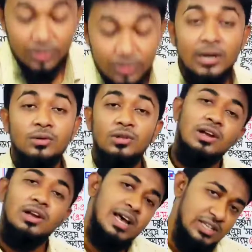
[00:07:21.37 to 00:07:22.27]
উত্তর ক্লাস
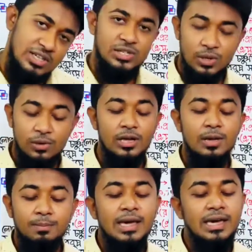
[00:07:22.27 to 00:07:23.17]
শেষ হলেই
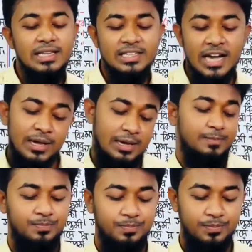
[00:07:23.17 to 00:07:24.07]
পেয়ে যাবে
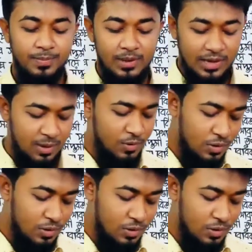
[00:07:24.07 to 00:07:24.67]
কেমন